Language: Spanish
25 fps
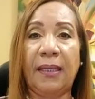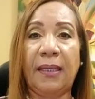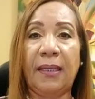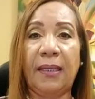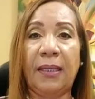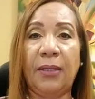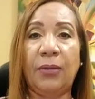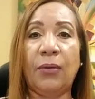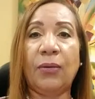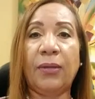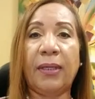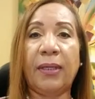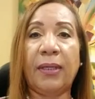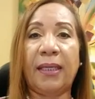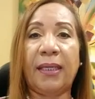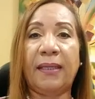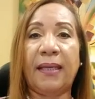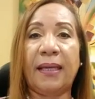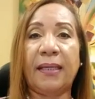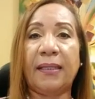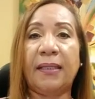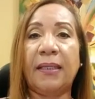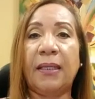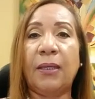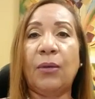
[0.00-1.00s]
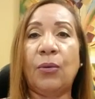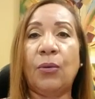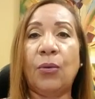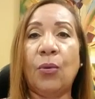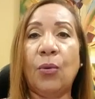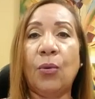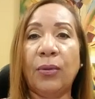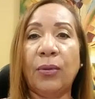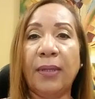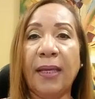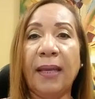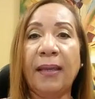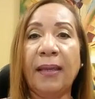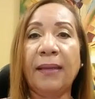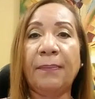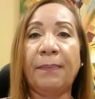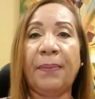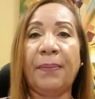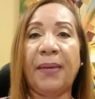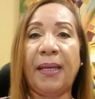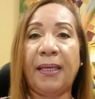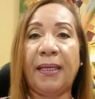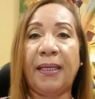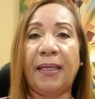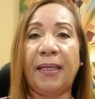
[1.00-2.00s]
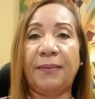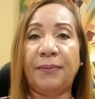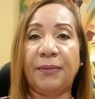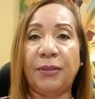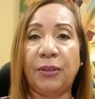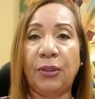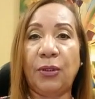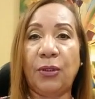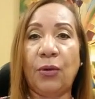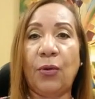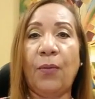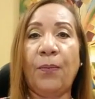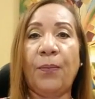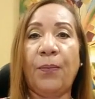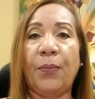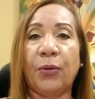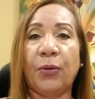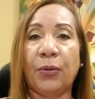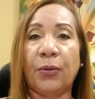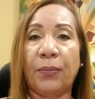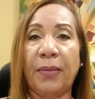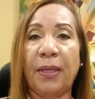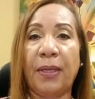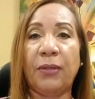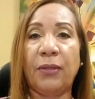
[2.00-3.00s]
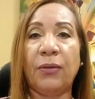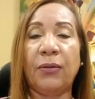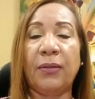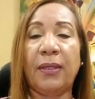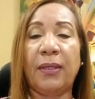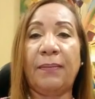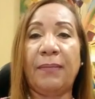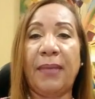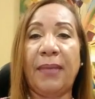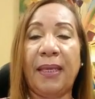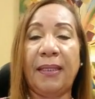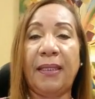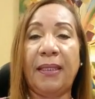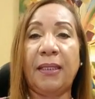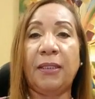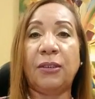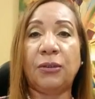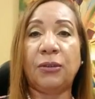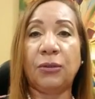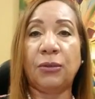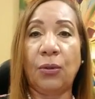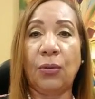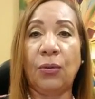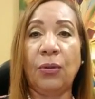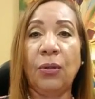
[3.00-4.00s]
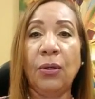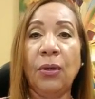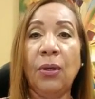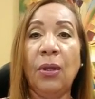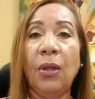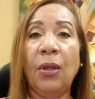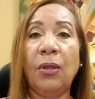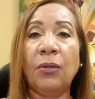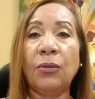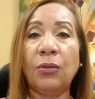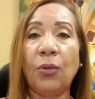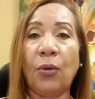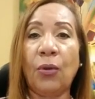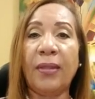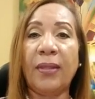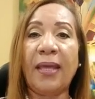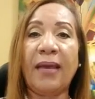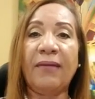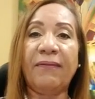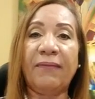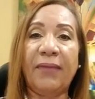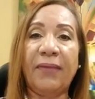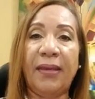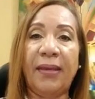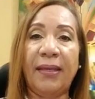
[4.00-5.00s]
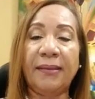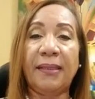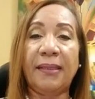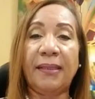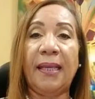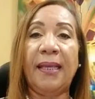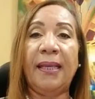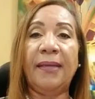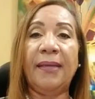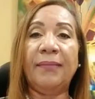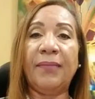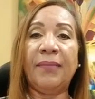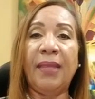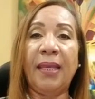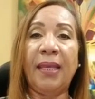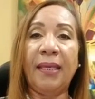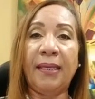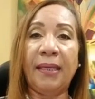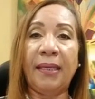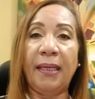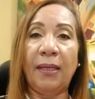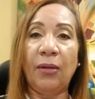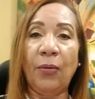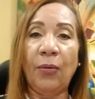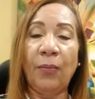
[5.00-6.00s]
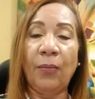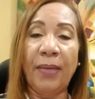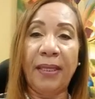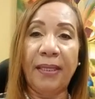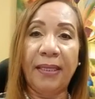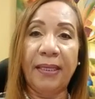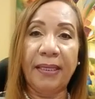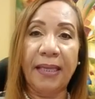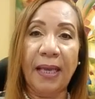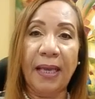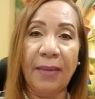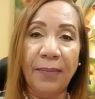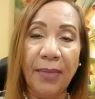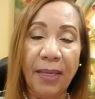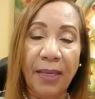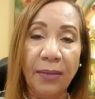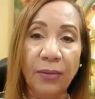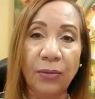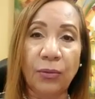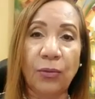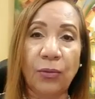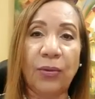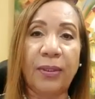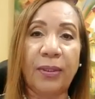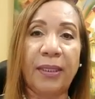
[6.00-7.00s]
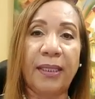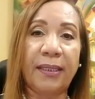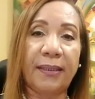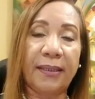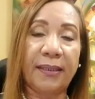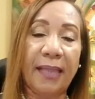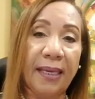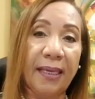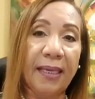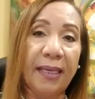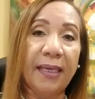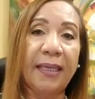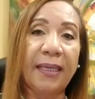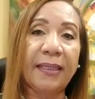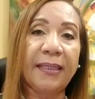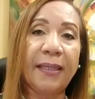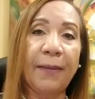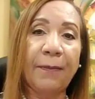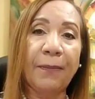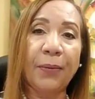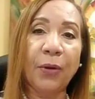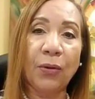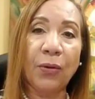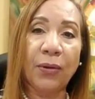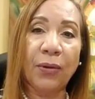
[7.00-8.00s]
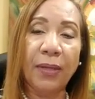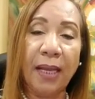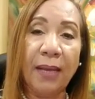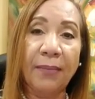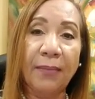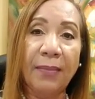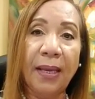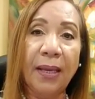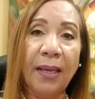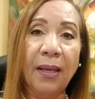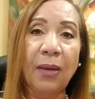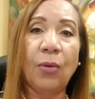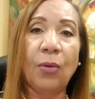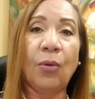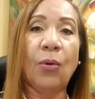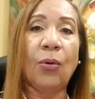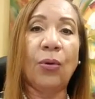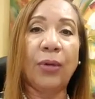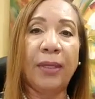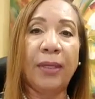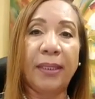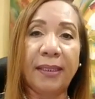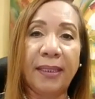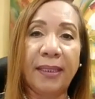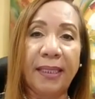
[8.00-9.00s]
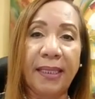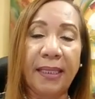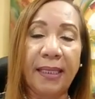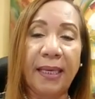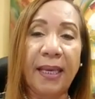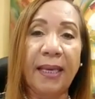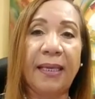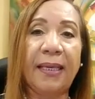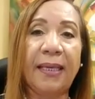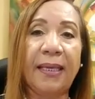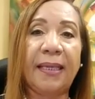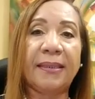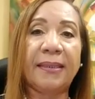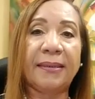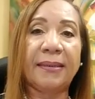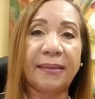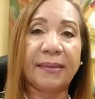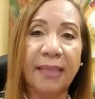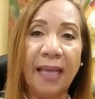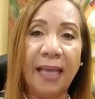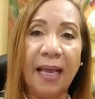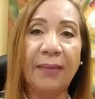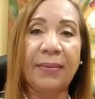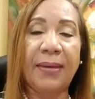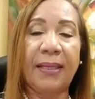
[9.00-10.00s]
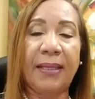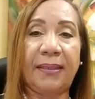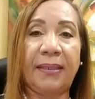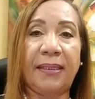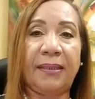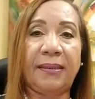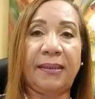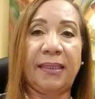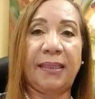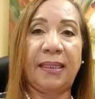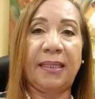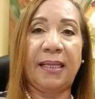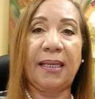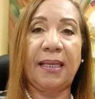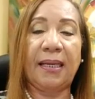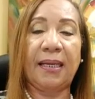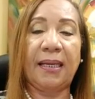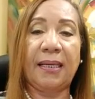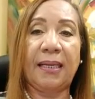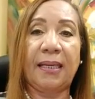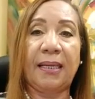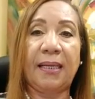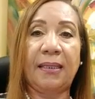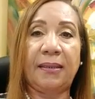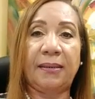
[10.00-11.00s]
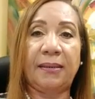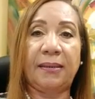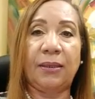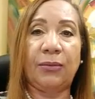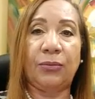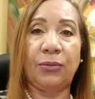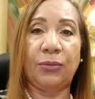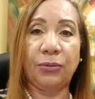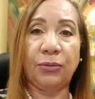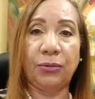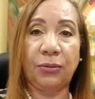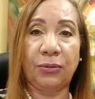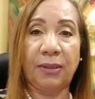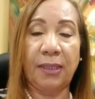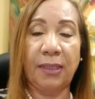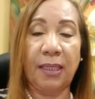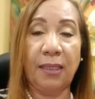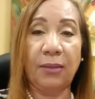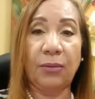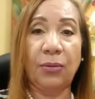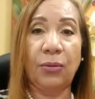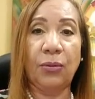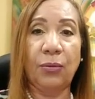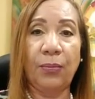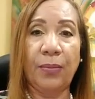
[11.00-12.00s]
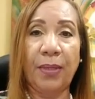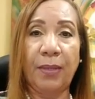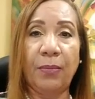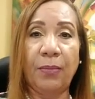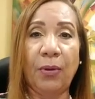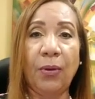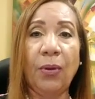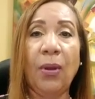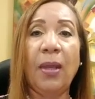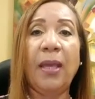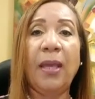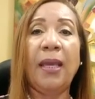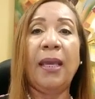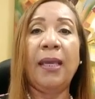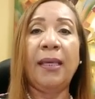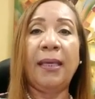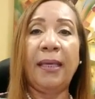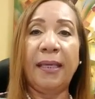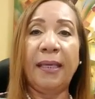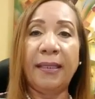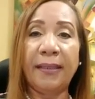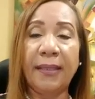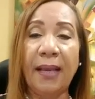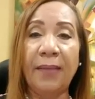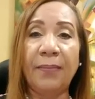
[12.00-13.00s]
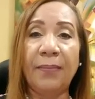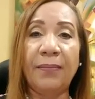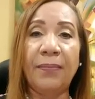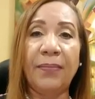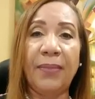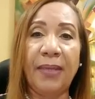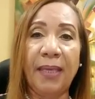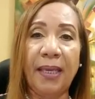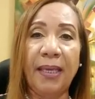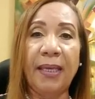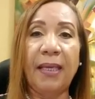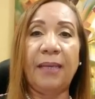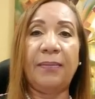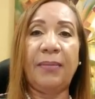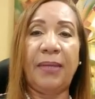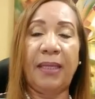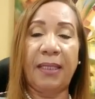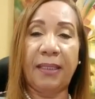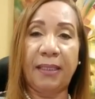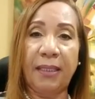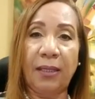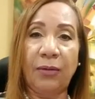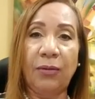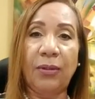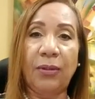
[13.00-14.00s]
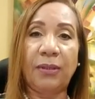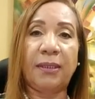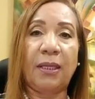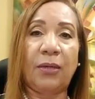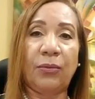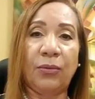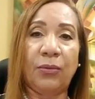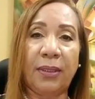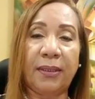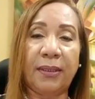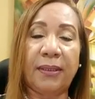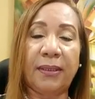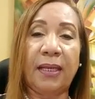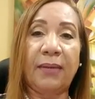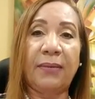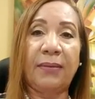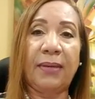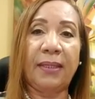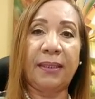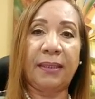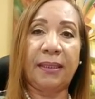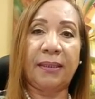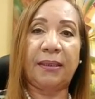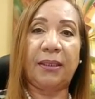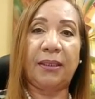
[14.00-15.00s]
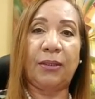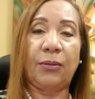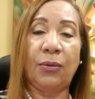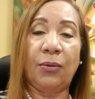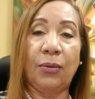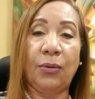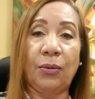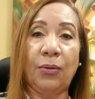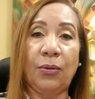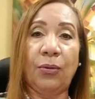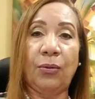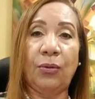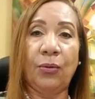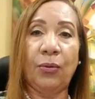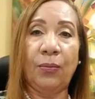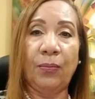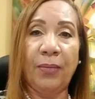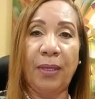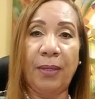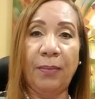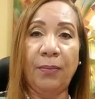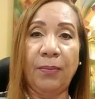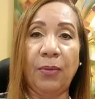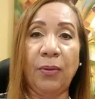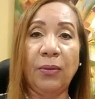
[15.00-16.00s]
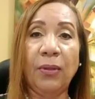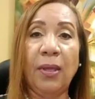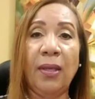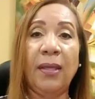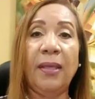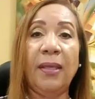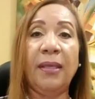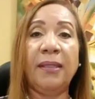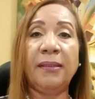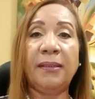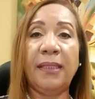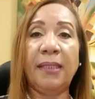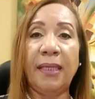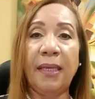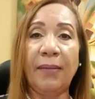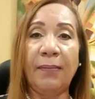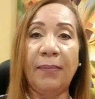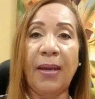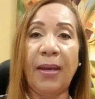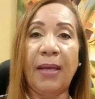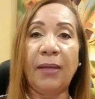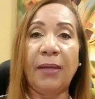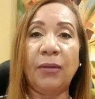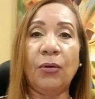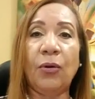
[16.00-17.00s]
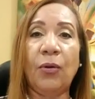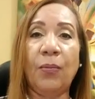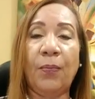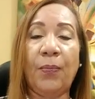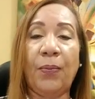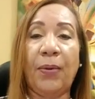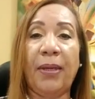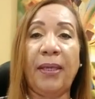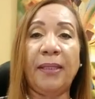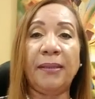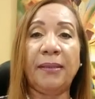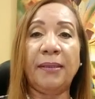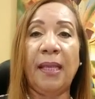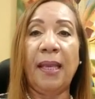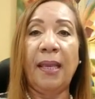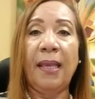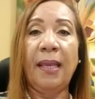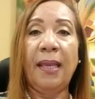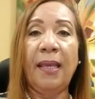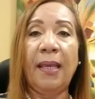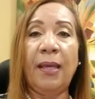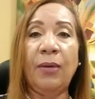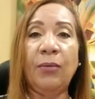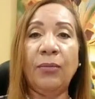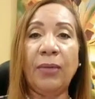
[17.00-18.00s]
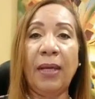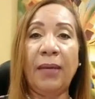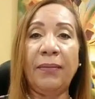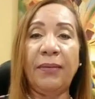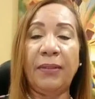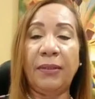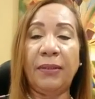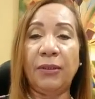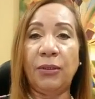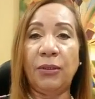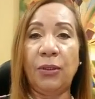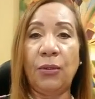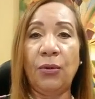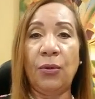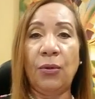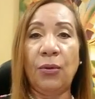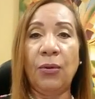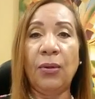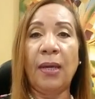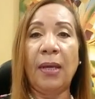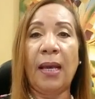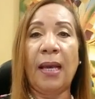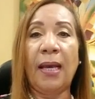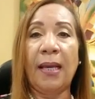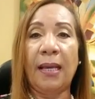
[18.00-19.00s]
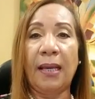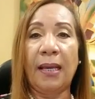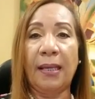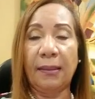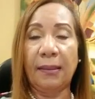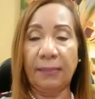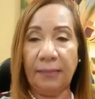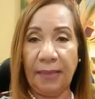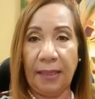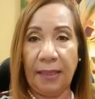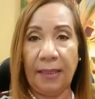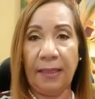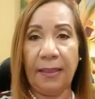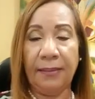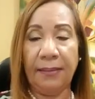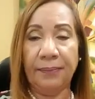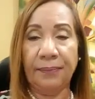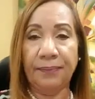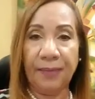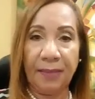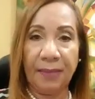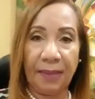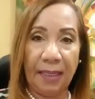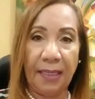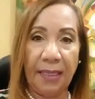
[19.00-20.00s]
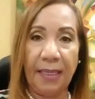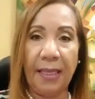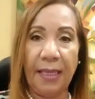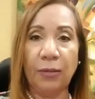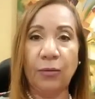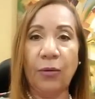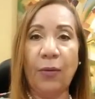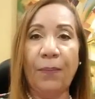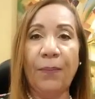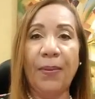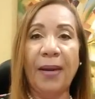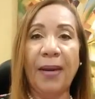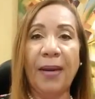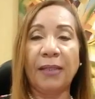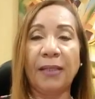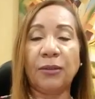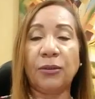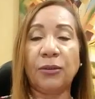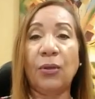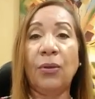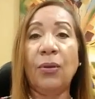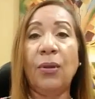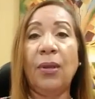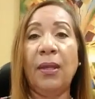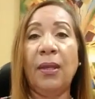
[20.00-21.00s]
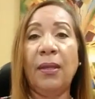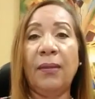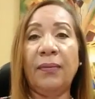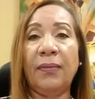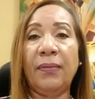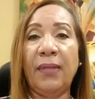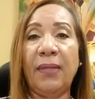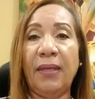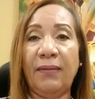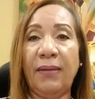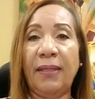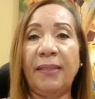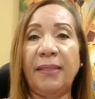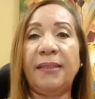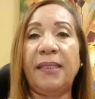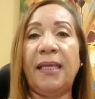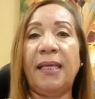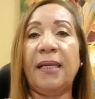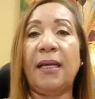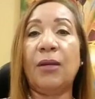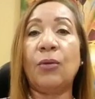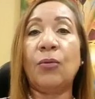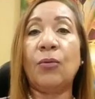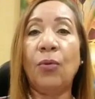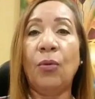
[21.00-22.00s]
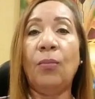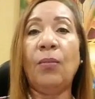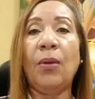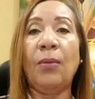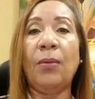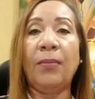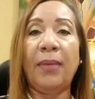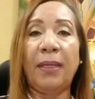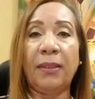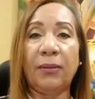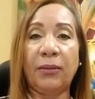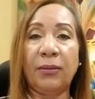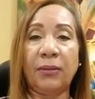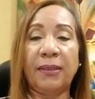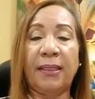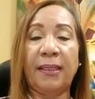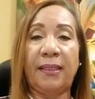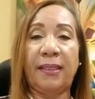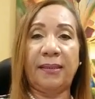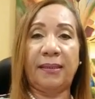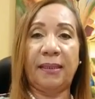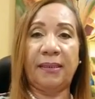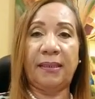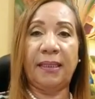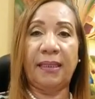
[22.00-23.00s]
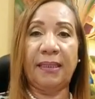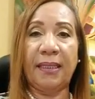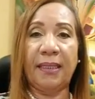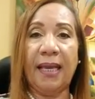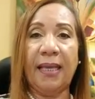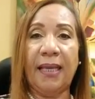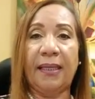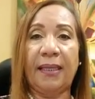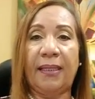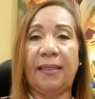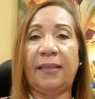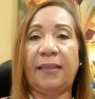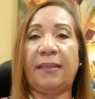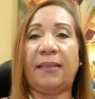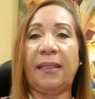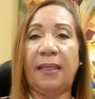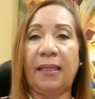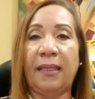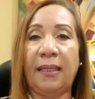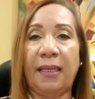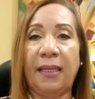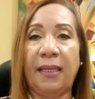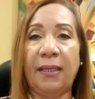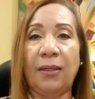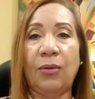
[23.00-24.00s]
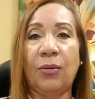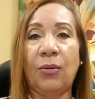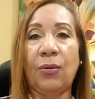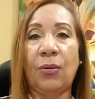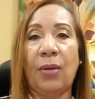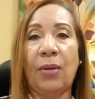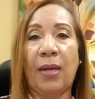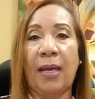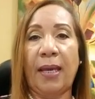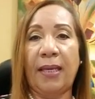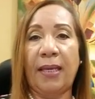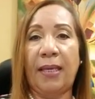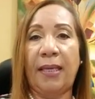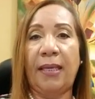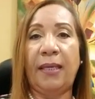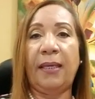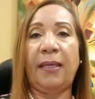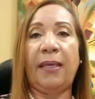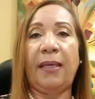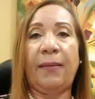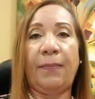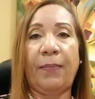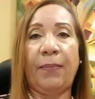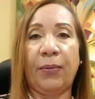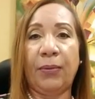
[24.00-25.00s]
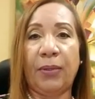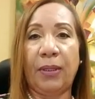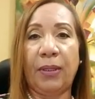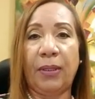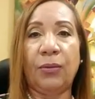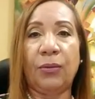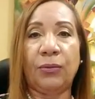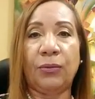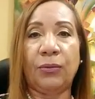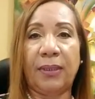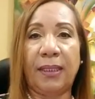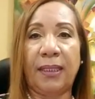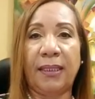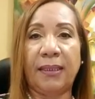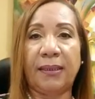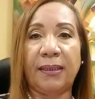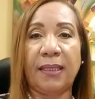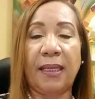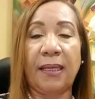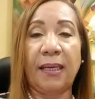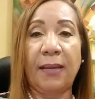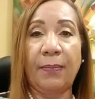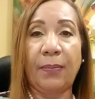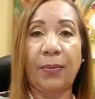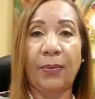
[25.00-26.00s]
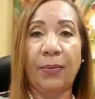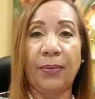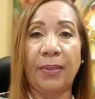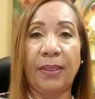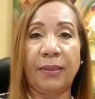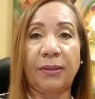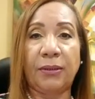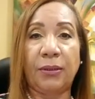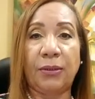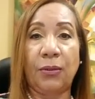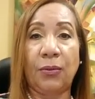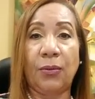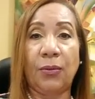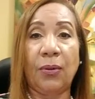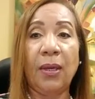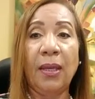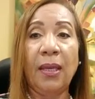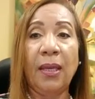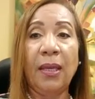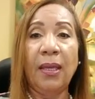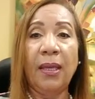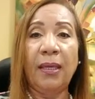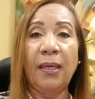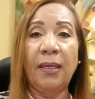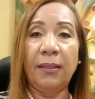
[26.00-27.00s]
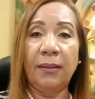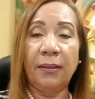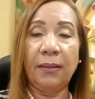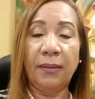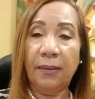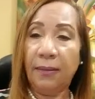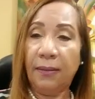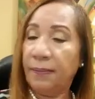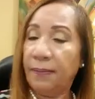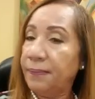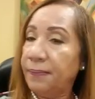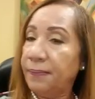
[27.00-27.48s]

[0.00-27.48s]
tenido que dar ninguna prescripción por medio de Medixol, toda vez de que los medicamentos que están en este programa hoy día está abastecida la Caja de Seguro Social con los mismos y también el Ministerio de Salud está abastecido con los mismos. Sin embargo, pues es una visión a largo plazo de ver si en algún momento se necesitara tenerlo ahí y poderlo utilizar la población. Ah, eh,